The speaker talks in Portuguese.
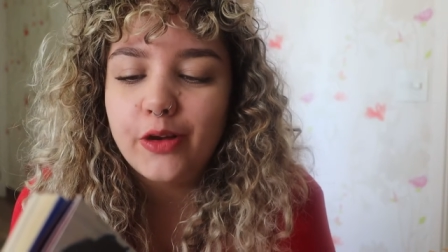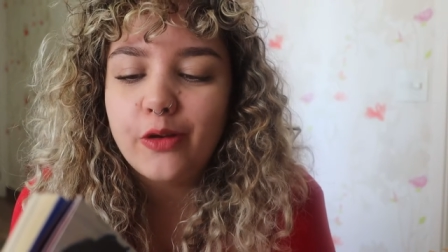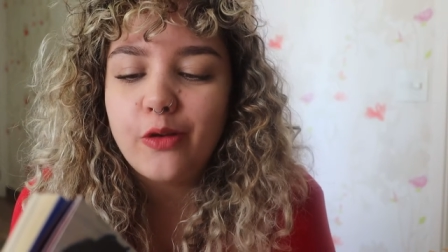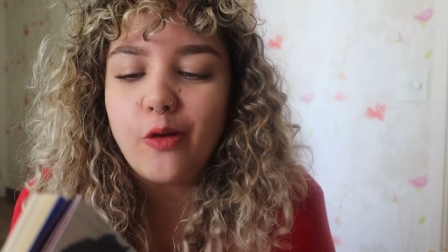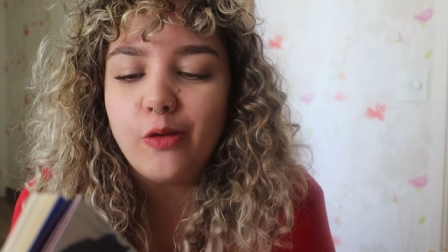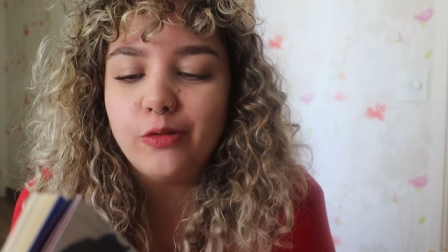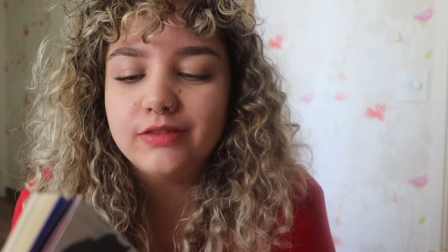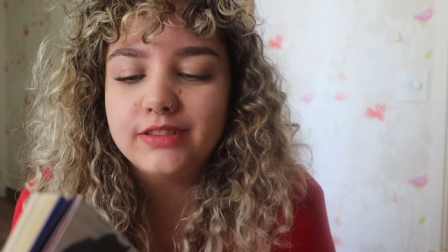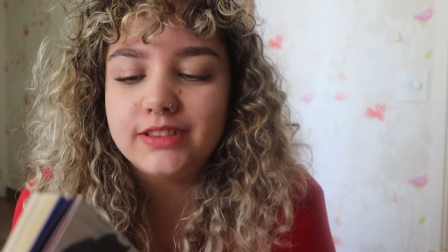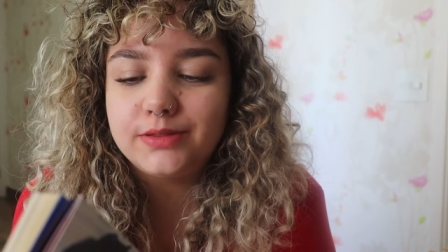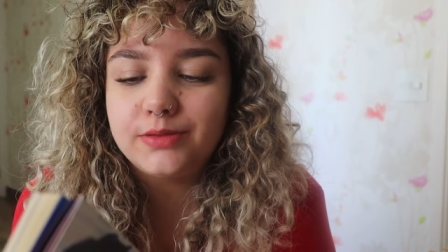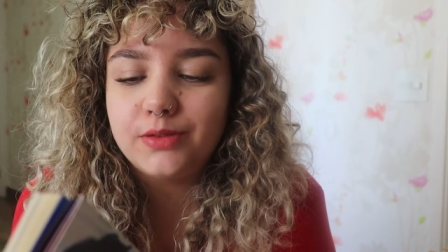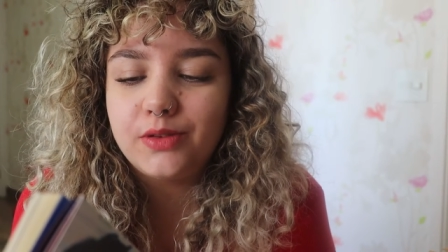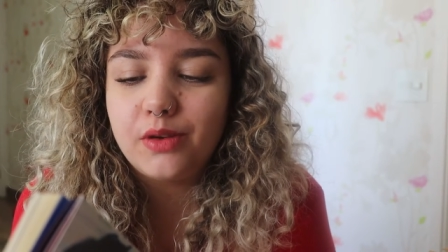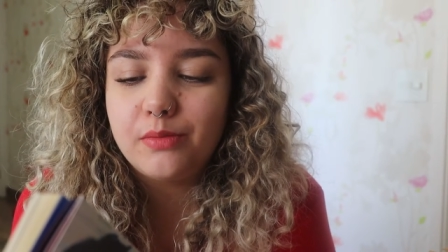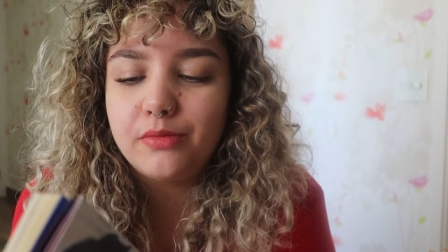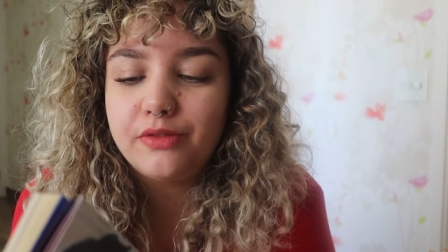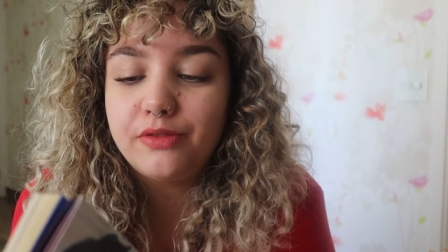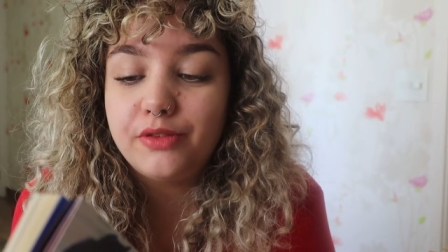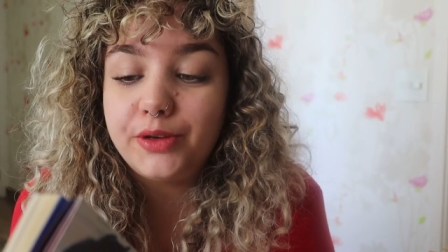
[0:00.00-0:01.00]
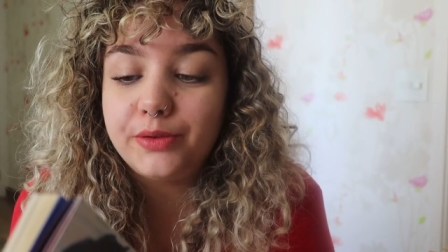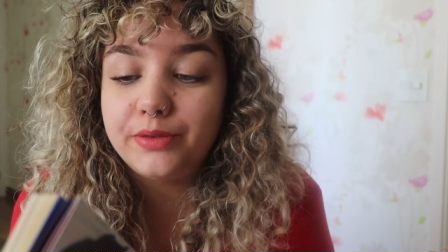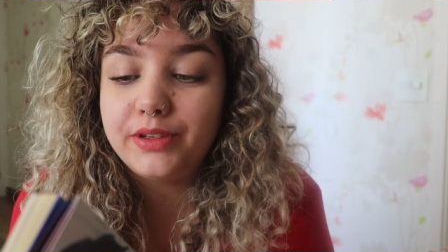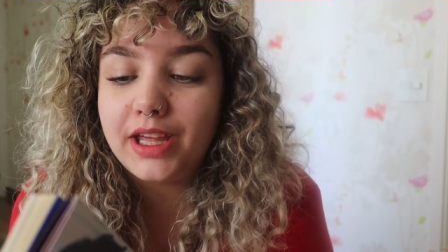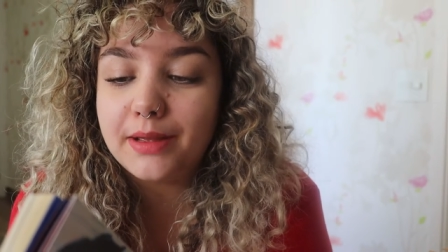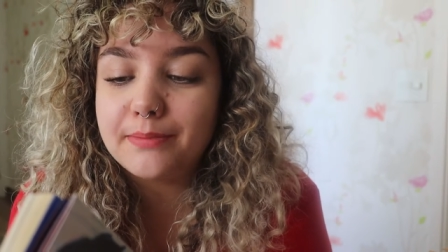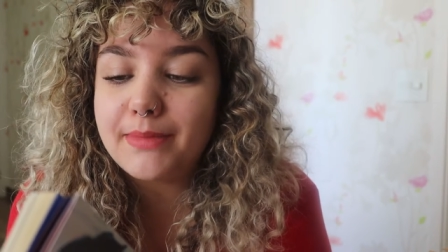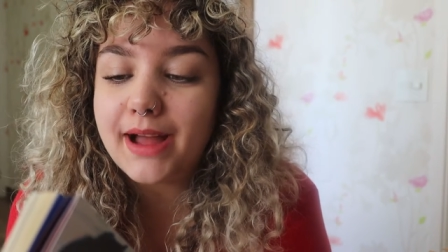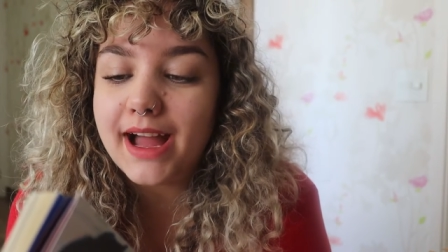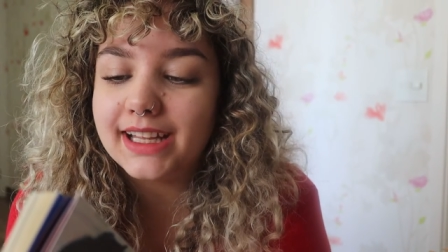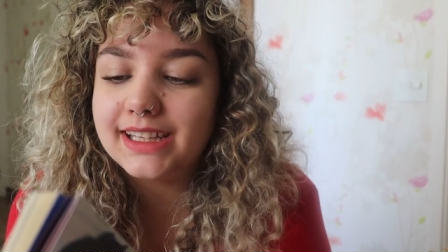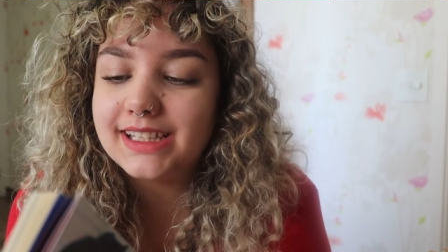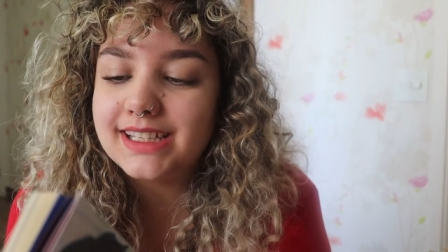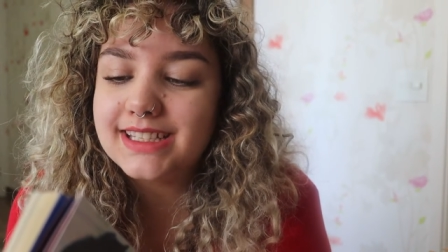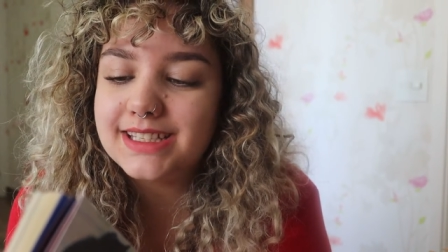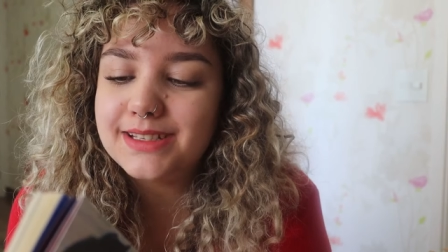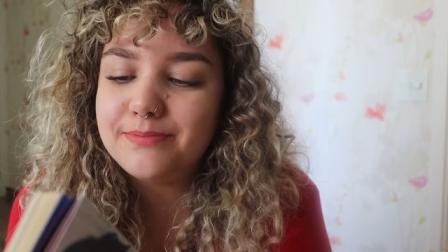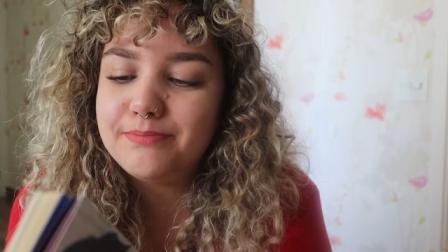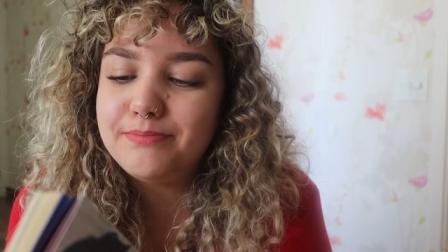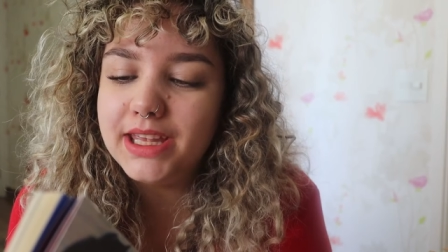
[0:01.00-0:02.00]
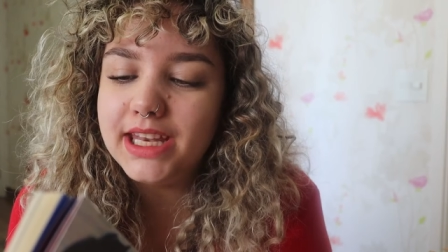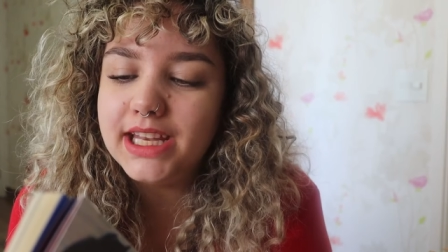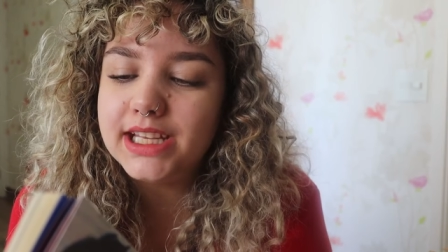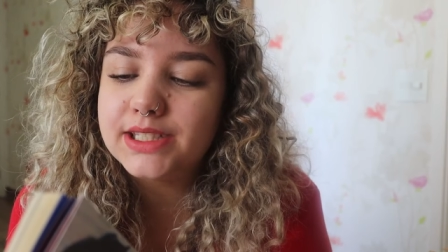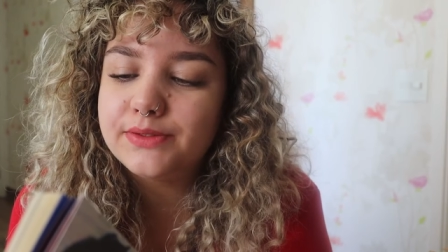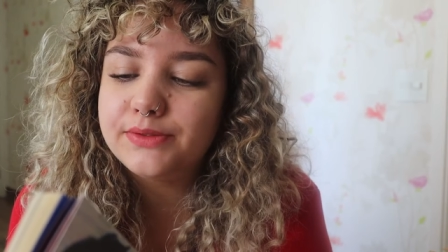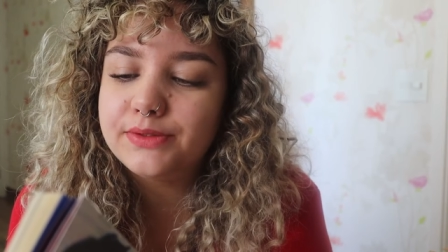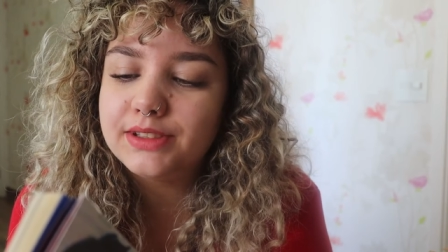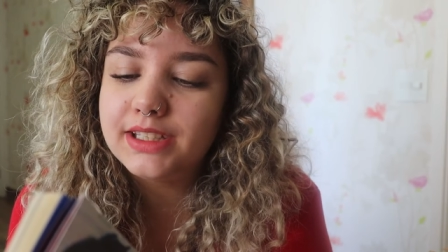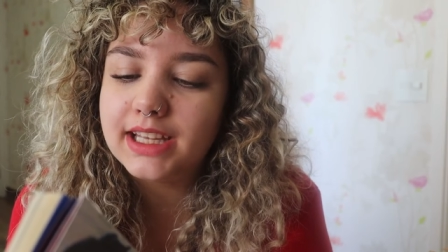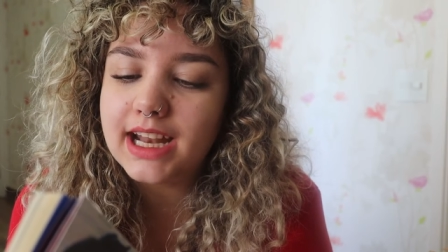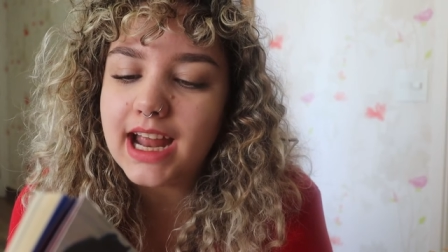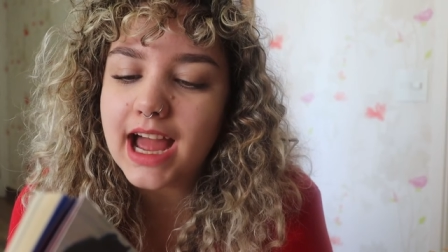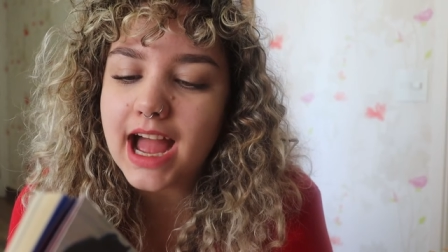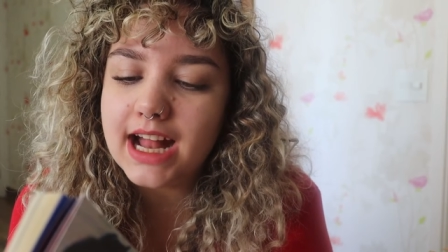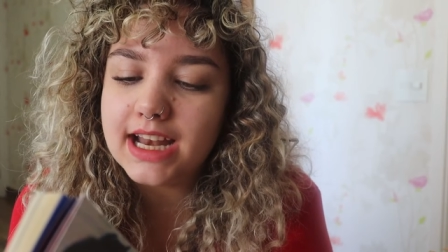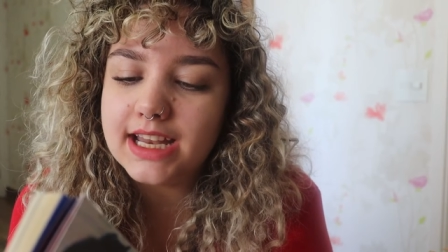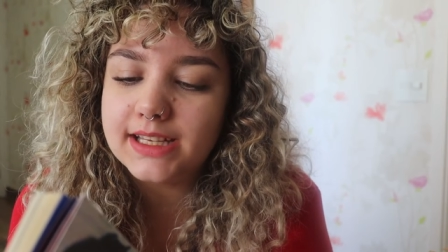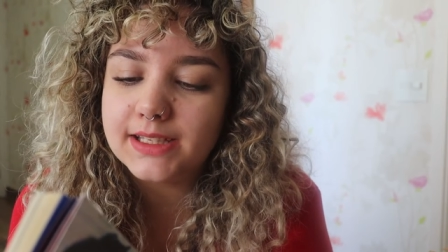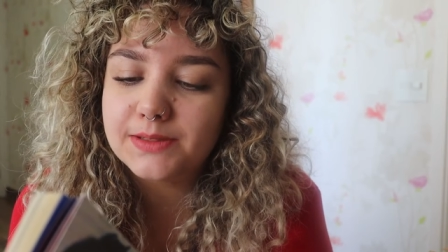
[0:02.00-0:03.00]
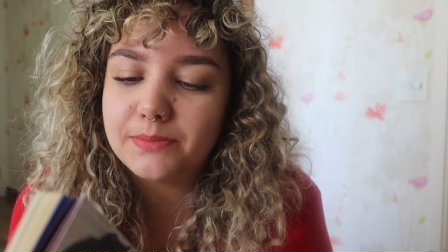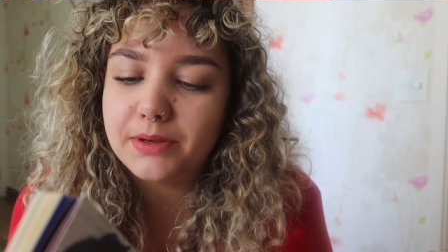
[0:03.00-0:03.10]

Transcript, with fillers: Contam como foram queimadas em piras funerárias